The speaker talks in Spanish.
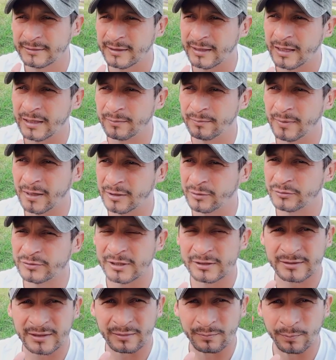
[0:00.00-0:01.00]
en manos
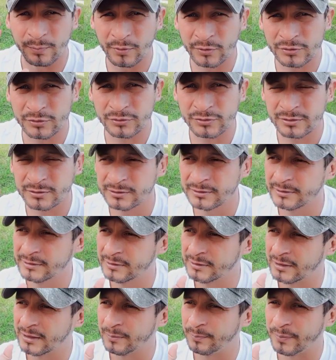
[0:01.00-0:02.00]
de tramposos
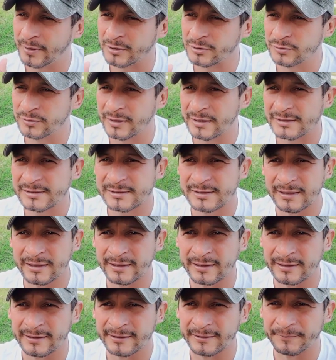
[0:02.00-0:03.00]
y personas
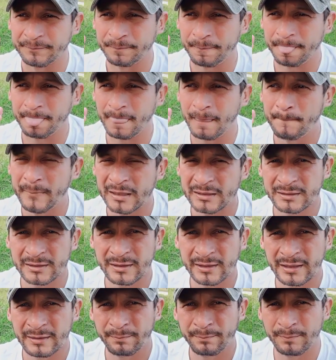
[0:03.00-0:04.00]
que
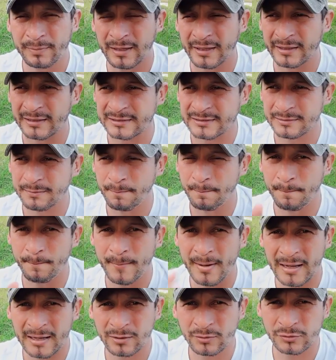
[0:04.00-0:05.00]
meten ejemplares
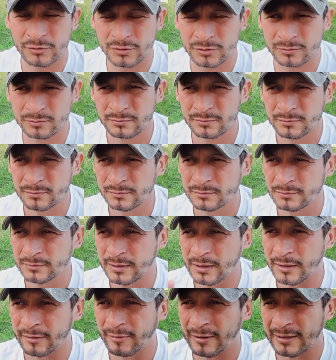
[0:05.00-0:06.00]
malos
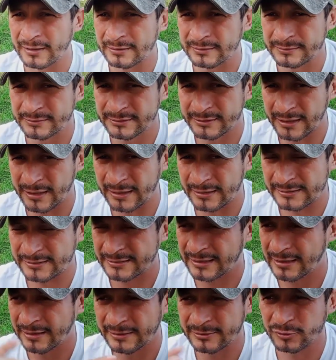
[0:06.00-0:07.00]
que van ya
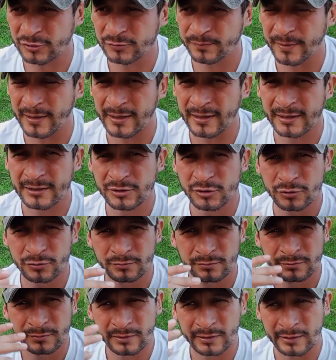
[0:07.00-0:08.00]
están listos para gancho
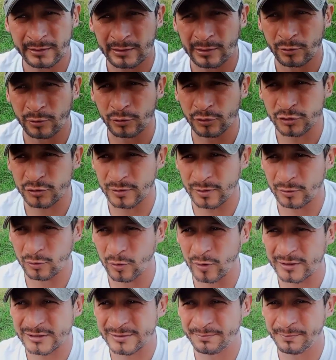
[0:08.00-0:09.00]
los, lo
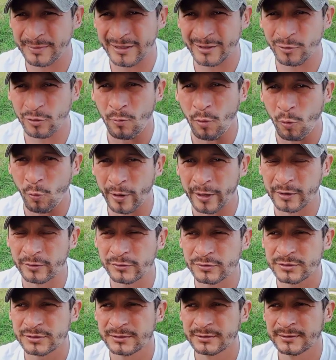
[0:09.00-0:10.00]
hacen ver como
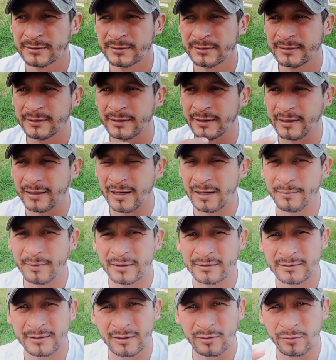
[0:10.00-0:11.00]
buenos y
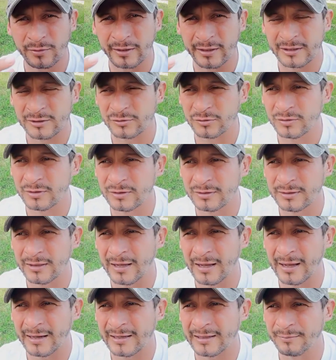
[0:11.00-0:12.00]
realmente lo que son
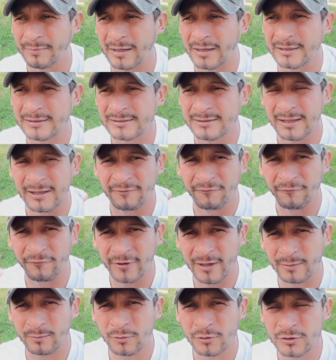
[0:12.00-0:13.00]
animales
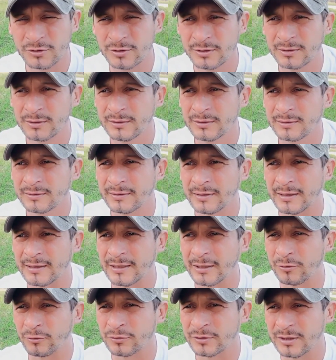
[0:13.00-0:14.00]
enfermos que
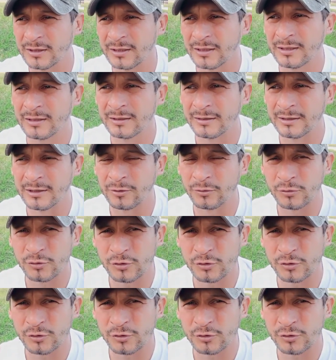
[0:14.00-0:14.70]
ya no tienen ni un